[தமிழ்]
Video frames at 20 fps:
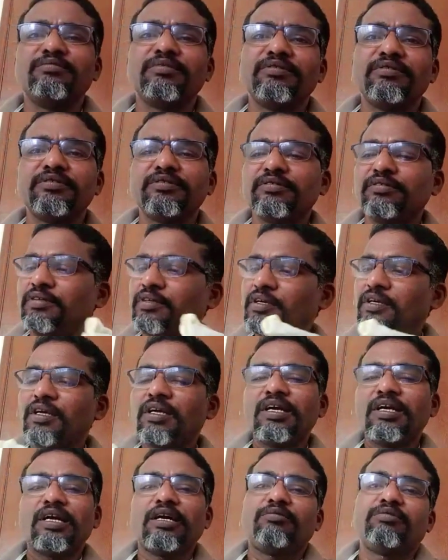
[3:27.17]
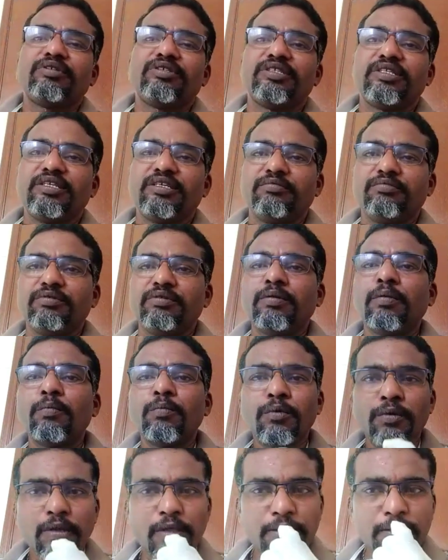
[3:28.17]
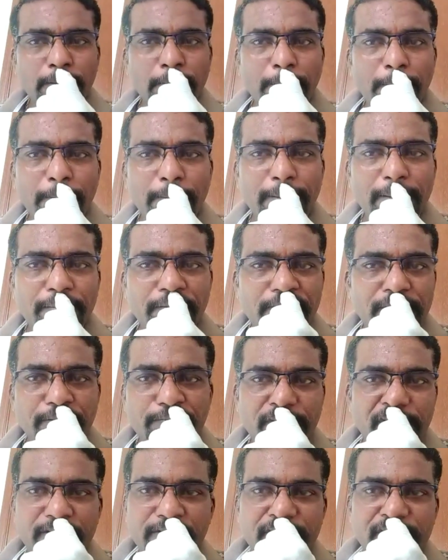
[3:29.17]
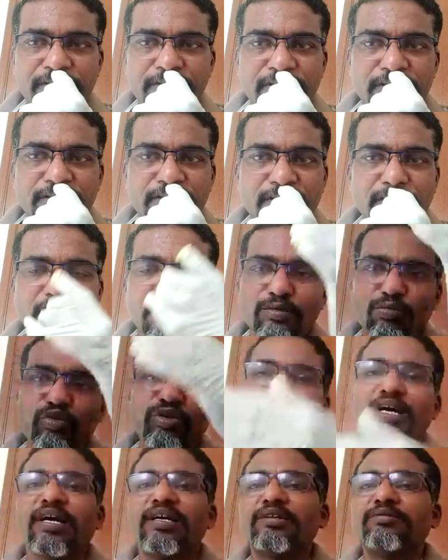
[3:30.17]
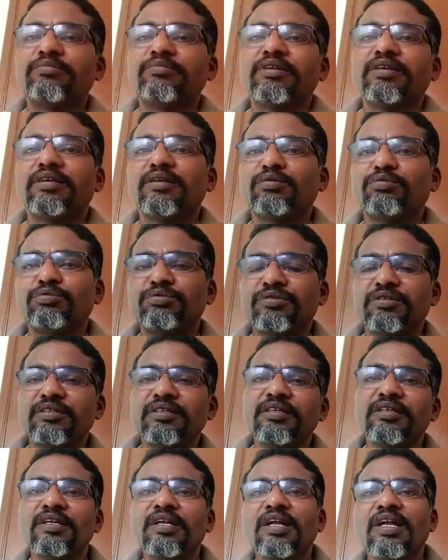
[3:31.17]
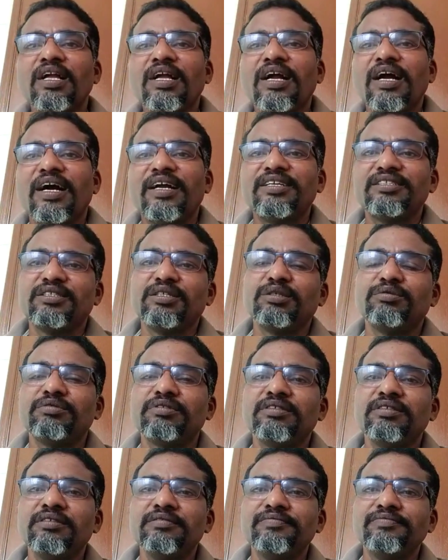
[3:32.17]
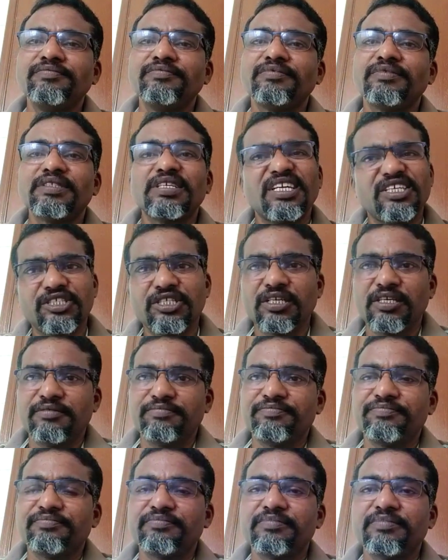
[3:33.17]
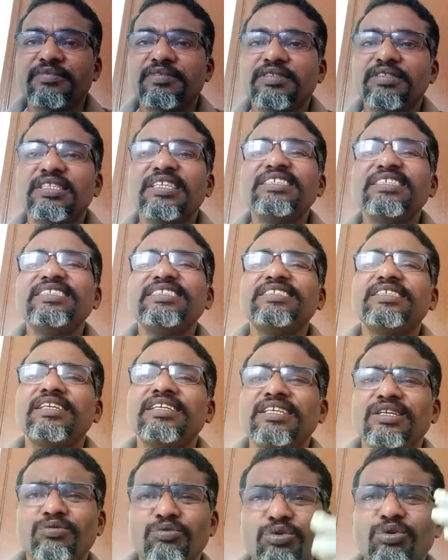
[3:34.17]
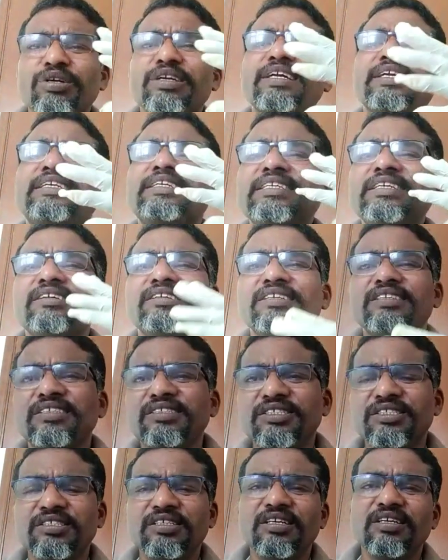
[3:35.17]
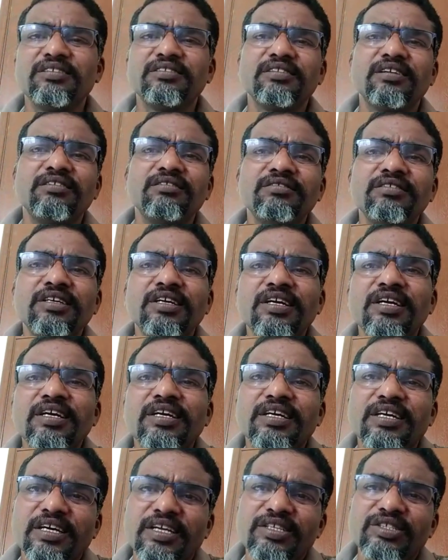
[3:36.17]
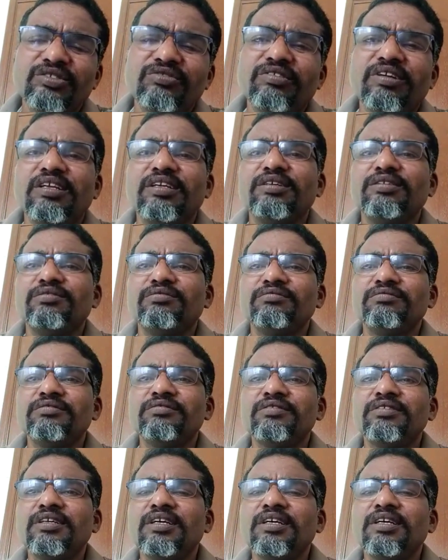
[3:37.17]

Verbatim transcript: அதிகமாக வந்துடும் அப்புறம் சரியாக போயிடும் மூணாவது இந்த இந்த பாயிண்ட் இந்த மூணையும் ஆர்டர் பிரகாரம் கொடுத்துருங்க அடுத்தது வந்து கஷாயம் நெஞ்சு சளி எவ்வளோ கெட்டியான நெஞ்சு சளி இருந்தாலும் கரைச்சி வெளியேறும்